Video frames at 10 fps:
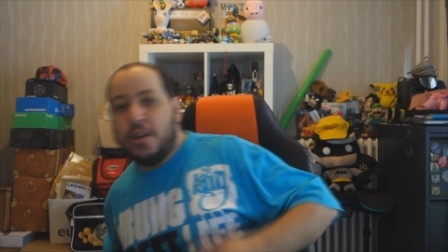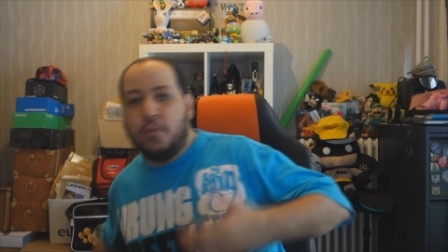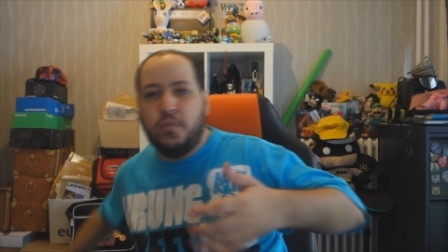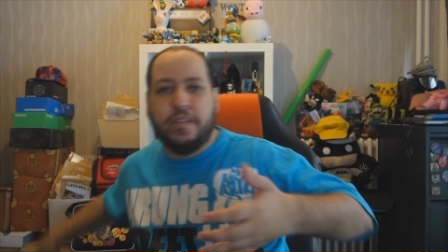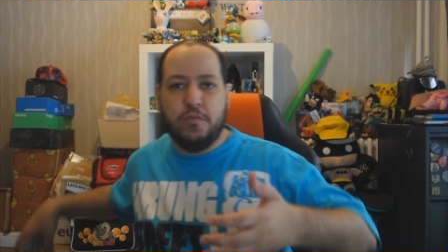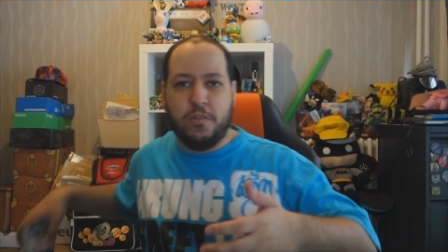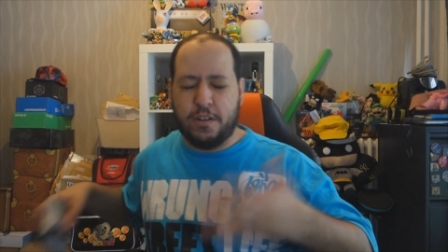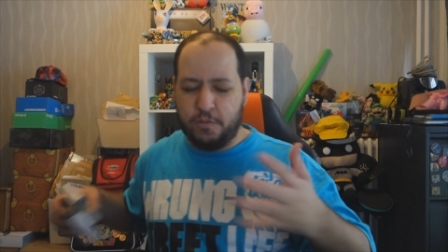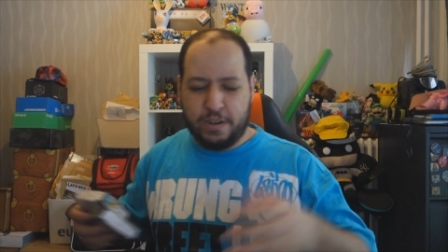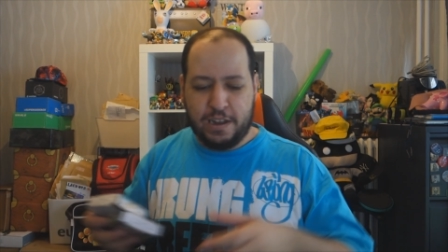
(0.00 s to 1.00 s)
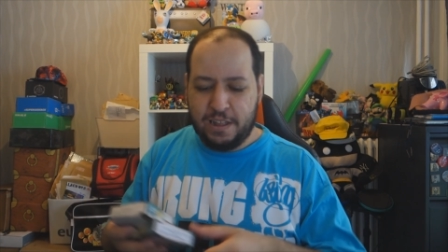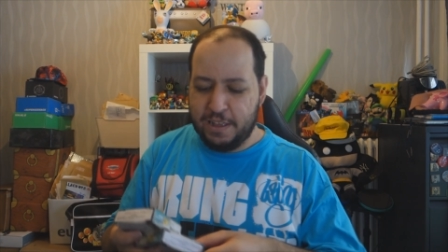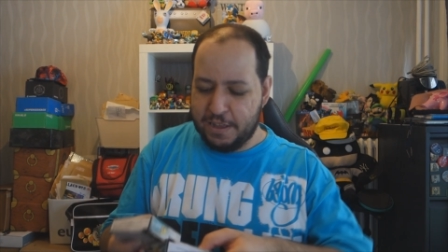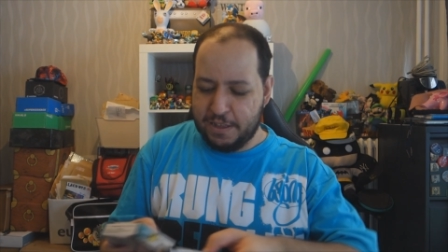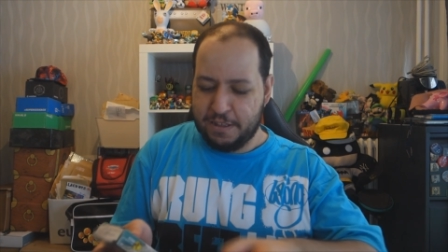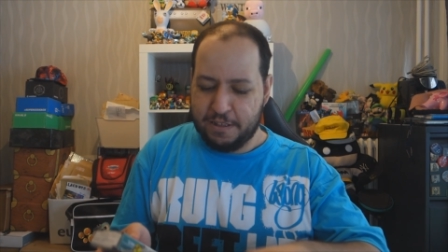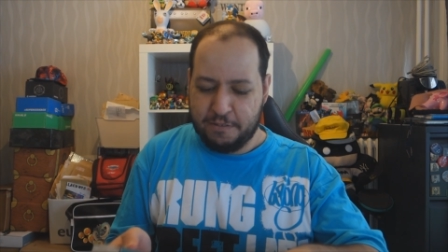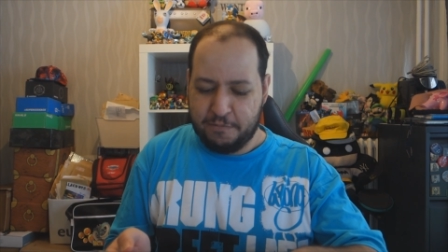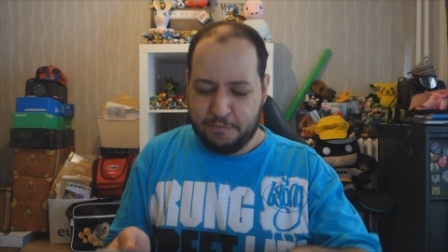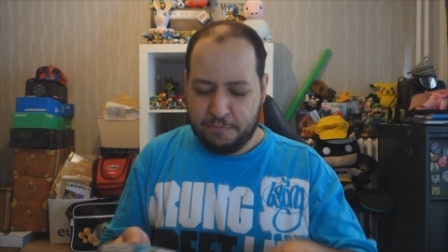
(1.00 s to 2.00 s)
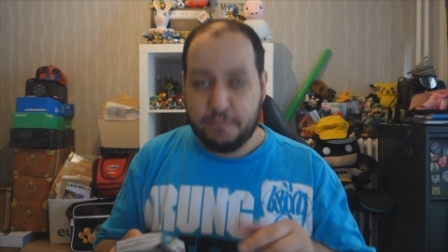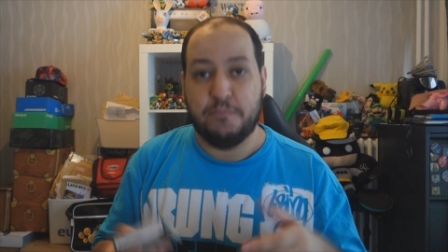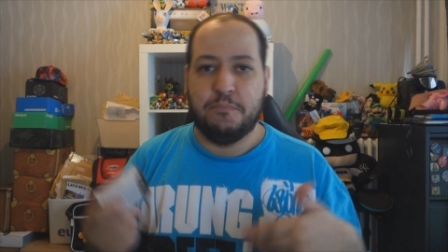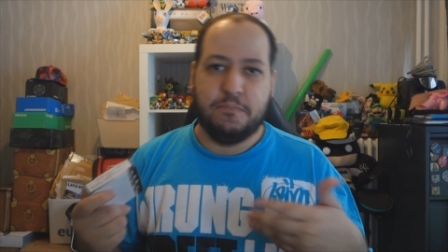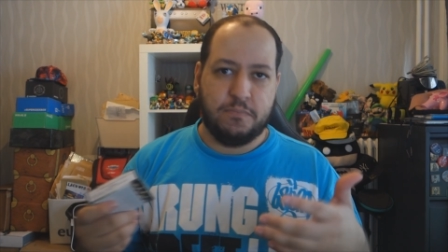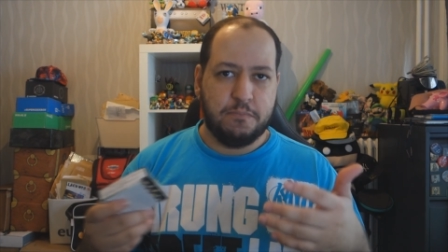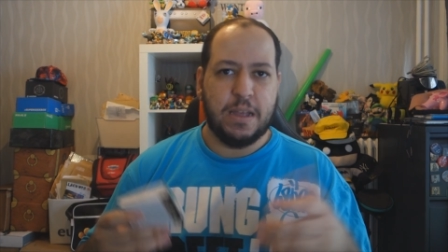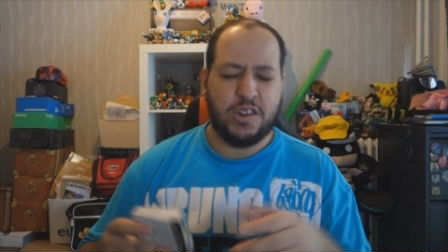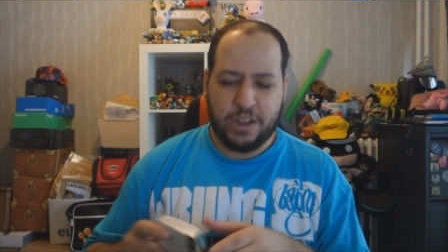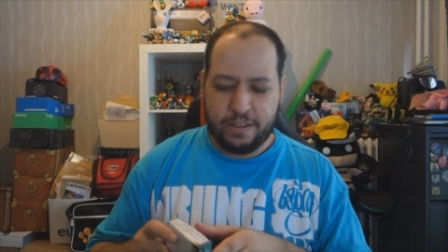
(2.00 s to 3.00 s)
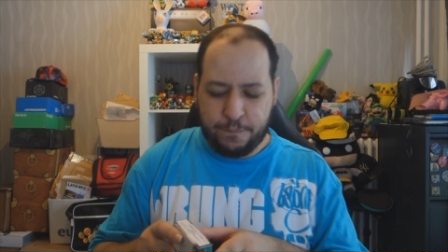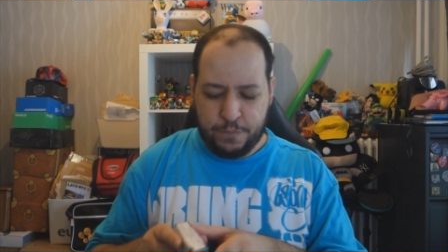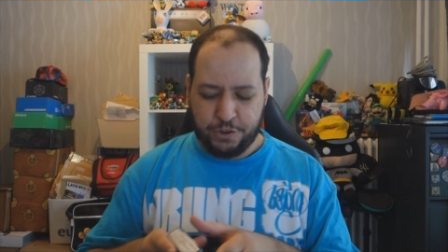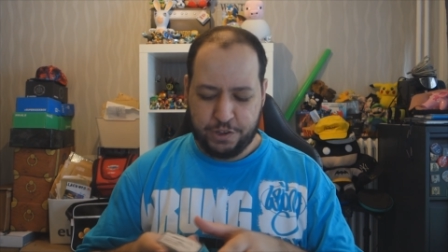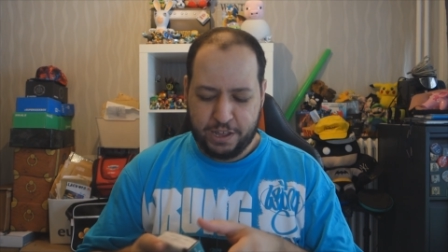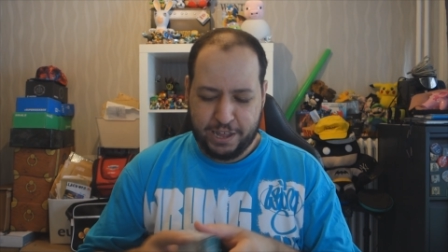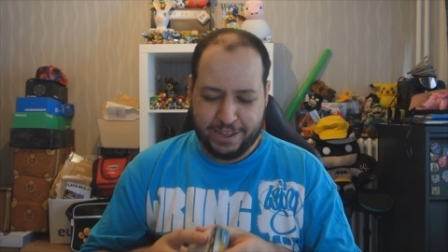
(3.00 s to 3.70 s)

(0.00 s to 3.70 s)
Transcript: que Naruto c'est nul, hein, loin de là. Ma chaise, un fait chier,